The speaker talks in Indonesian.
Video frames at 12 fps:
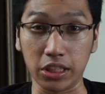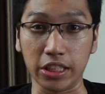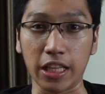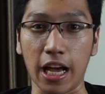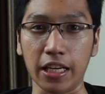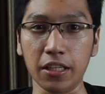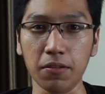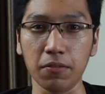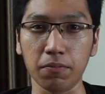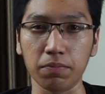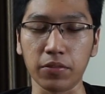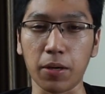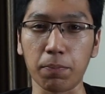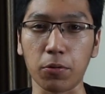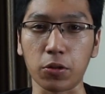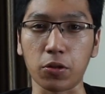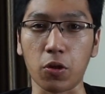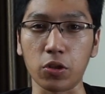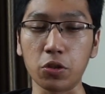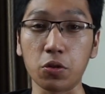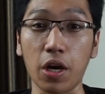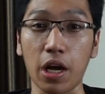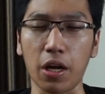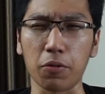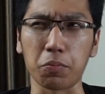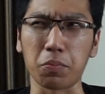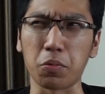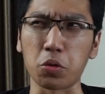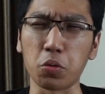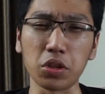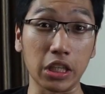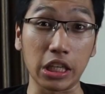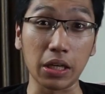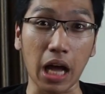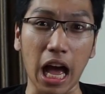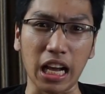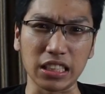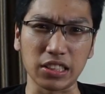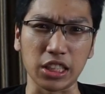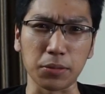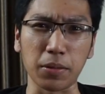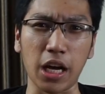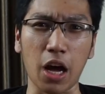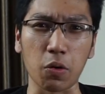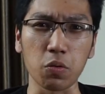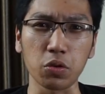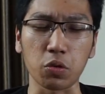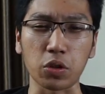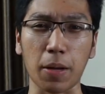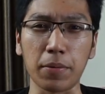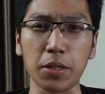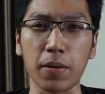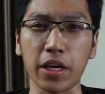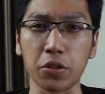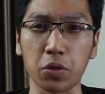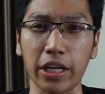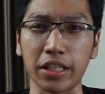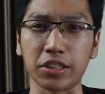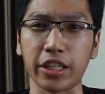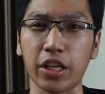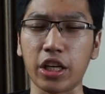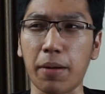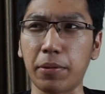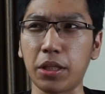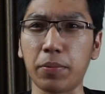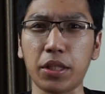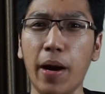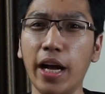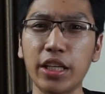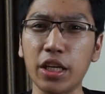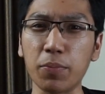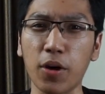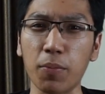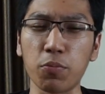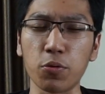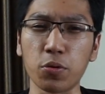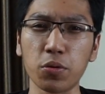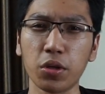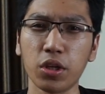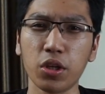diceritain dan plot hole-nya juga menurut gue agak sedikit mengganggu terutama di bagian Julia Estelle ya, kenapa tiba-tiba nggak jadi bunuh menurut